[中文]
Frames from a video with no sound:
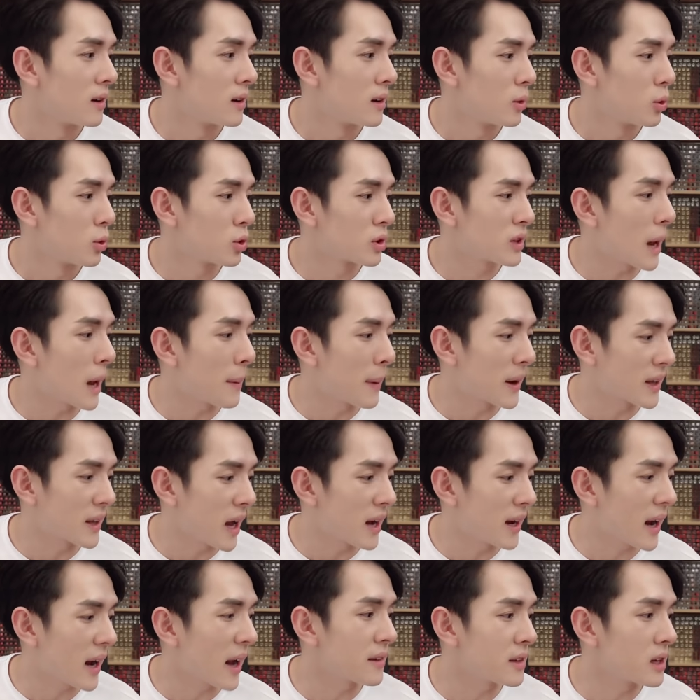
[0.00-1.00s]
我觉得大牌大
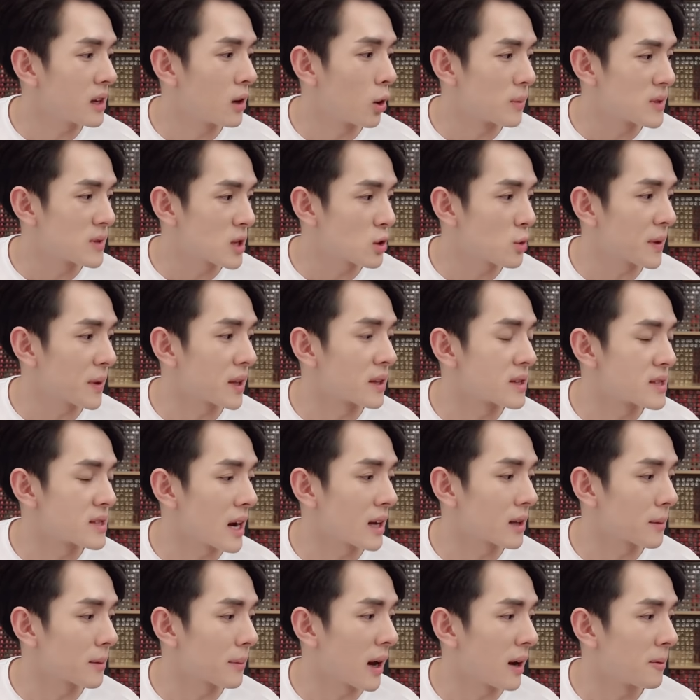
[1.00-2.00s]
家看腻了，我们再做评
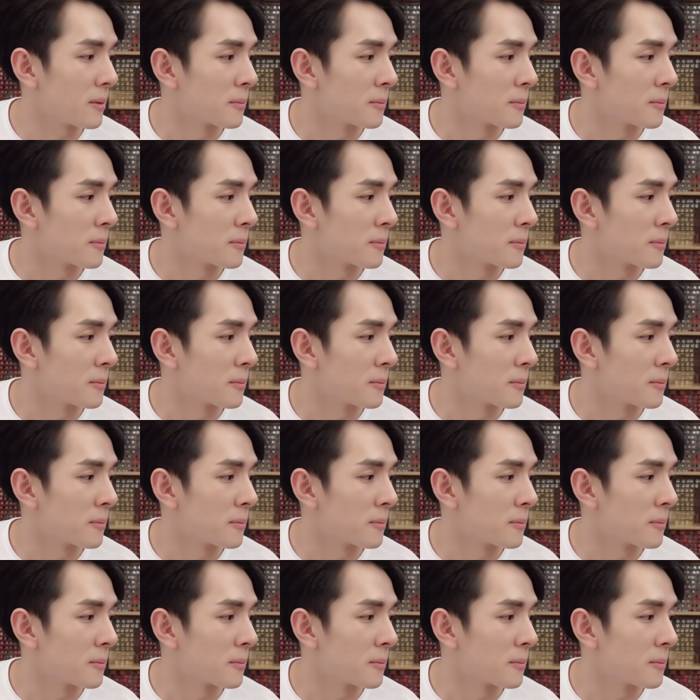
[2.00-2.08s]
价的吧。